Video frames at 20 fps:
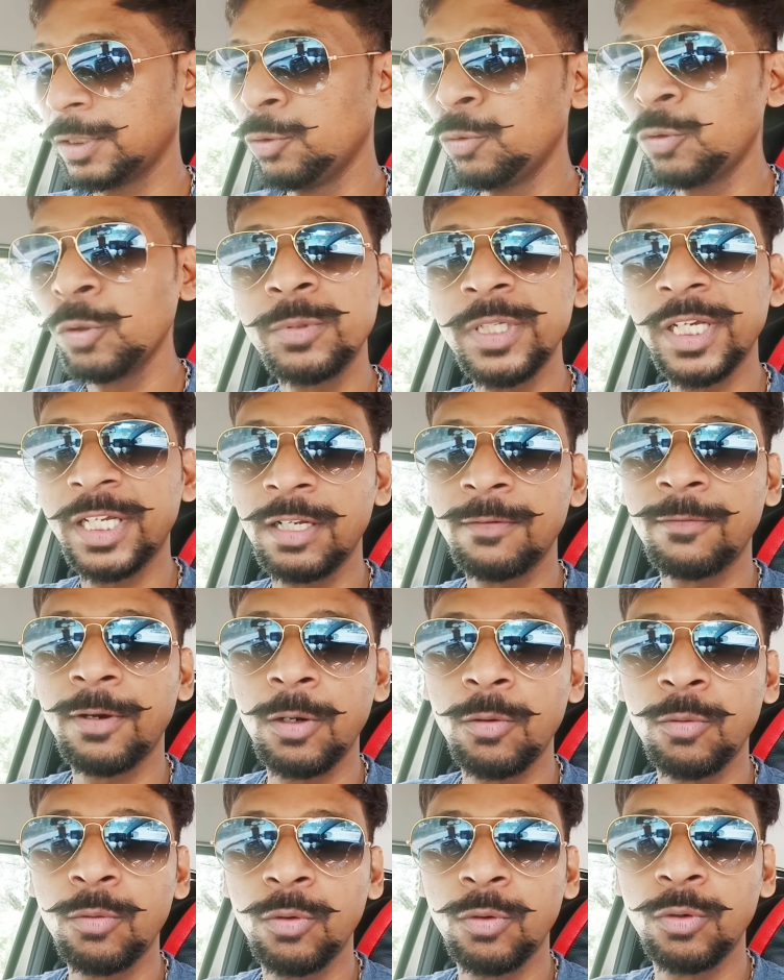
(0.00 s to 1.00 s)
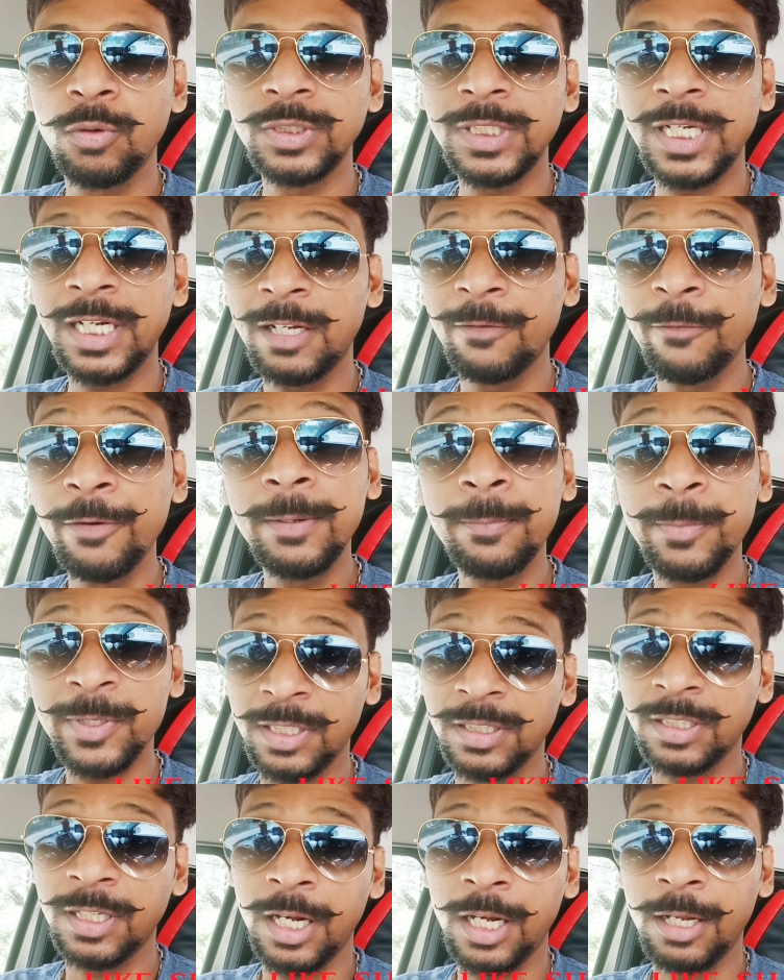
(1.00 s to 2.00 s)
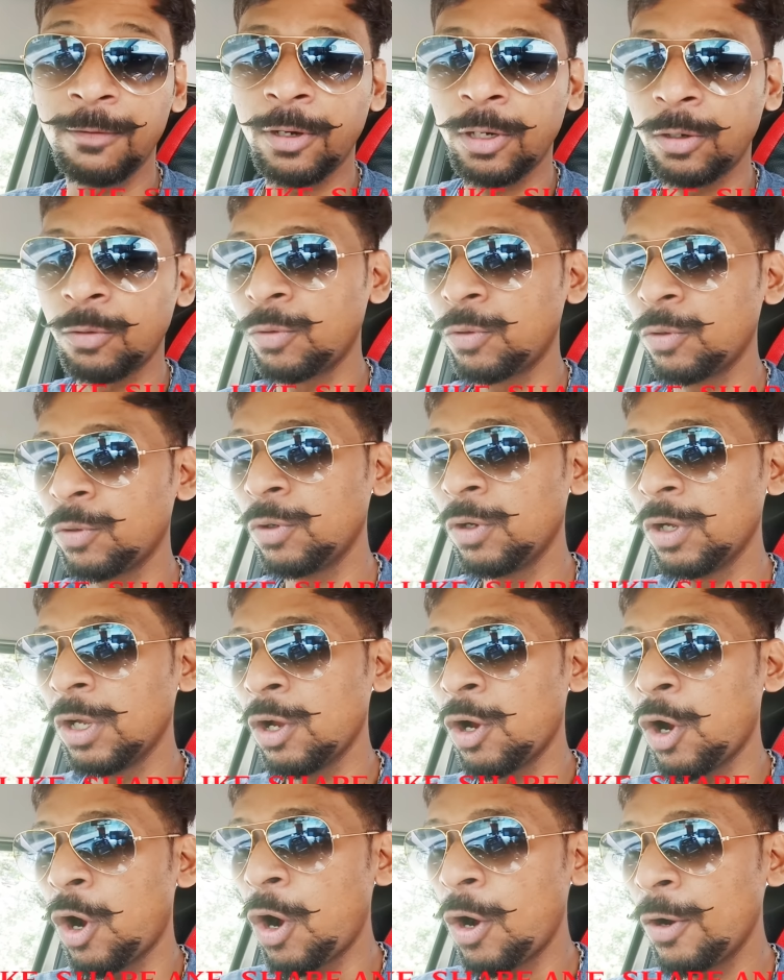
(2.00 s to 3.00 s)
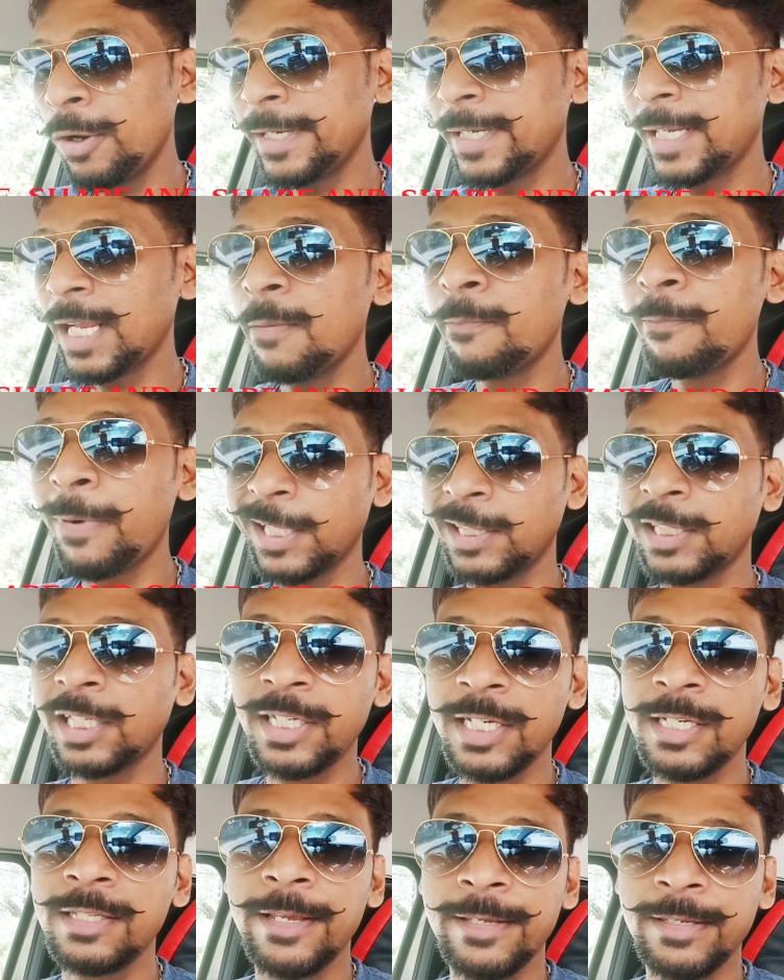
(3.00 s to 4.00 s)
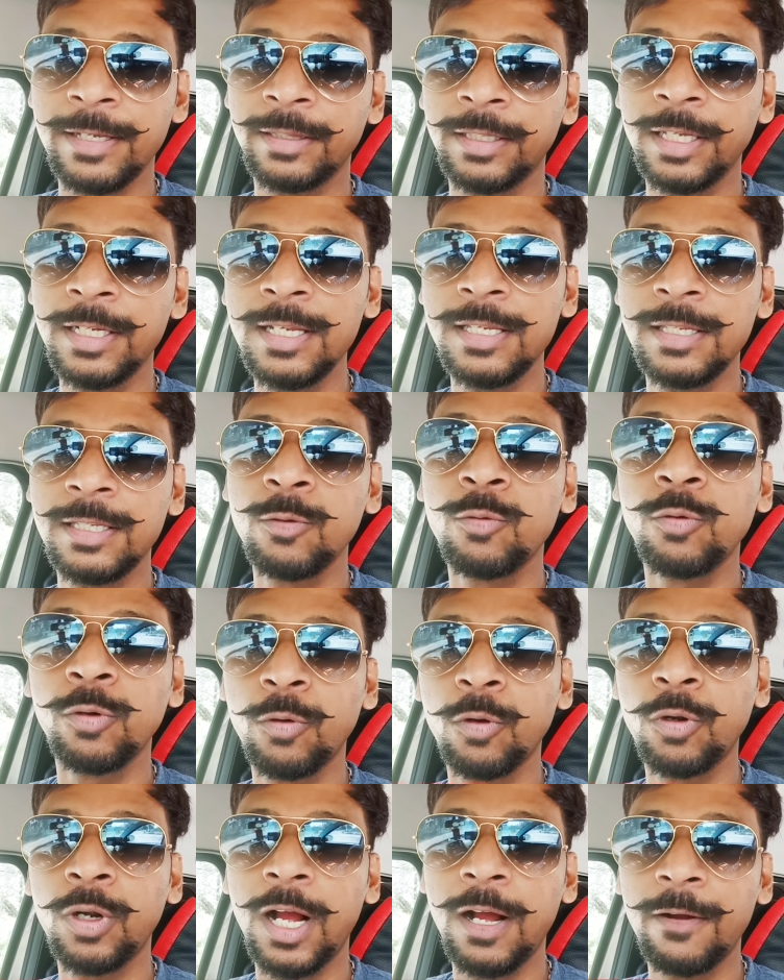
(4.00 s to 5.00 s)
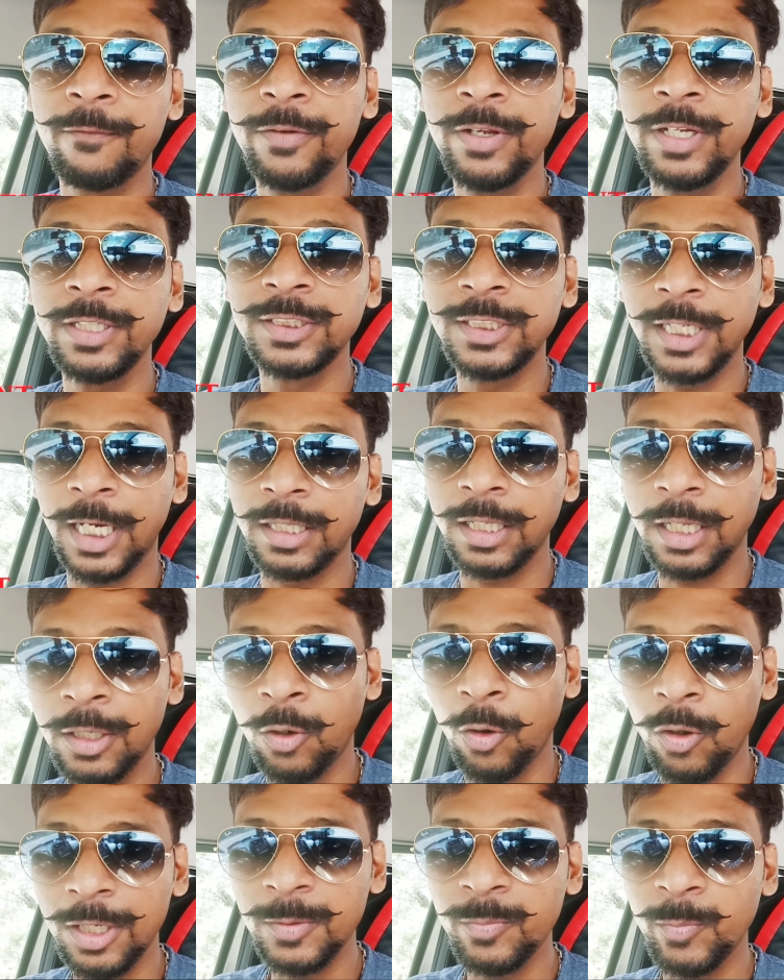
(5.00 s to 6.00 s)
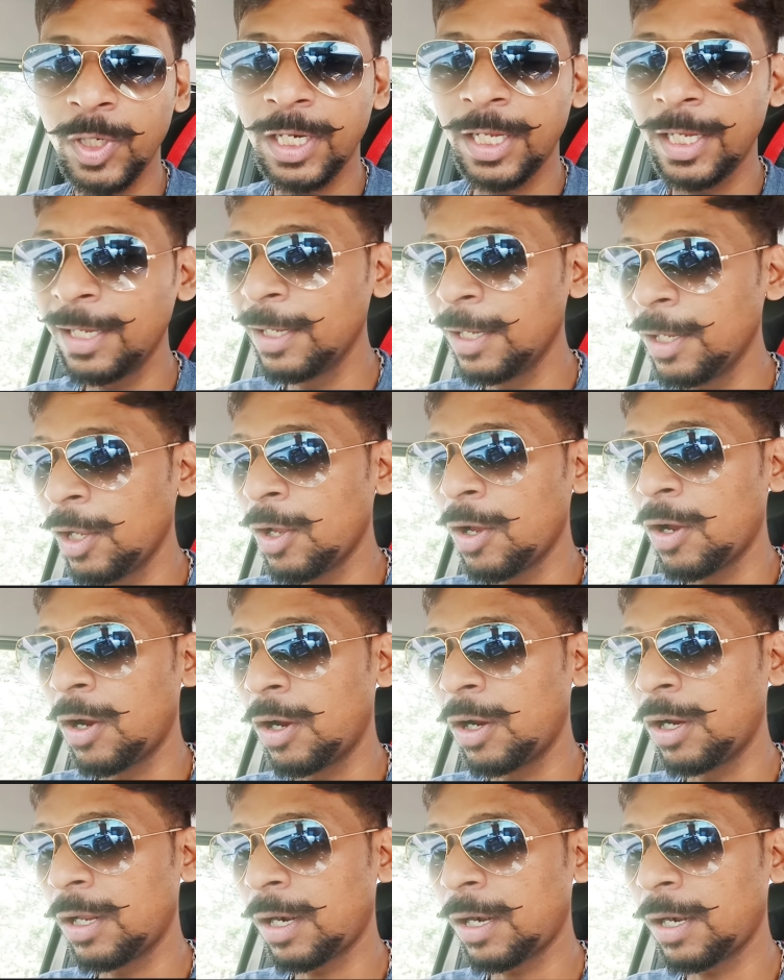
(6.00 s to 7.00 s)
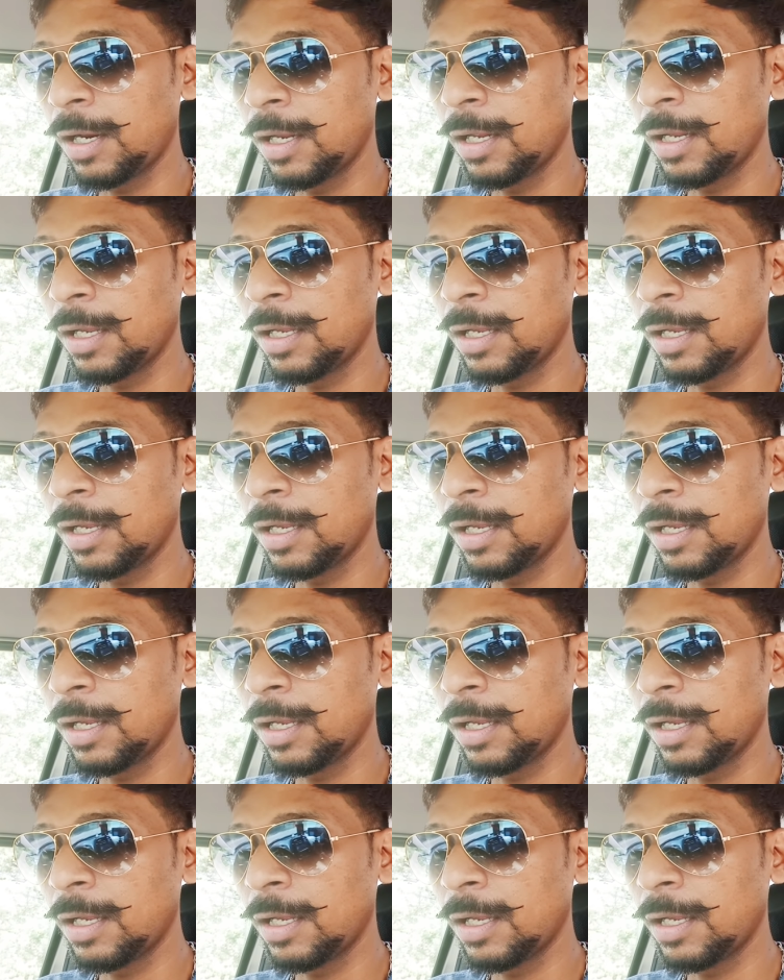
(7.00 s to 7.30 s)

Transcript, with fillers: यूट्यूब देखने वालों को या क्विट पसंद करने वालों को और क्या बेहतर चीज़ दे सकते हैं जिससे उनको काफ़ी ज़्यादा नॉलेज मिले और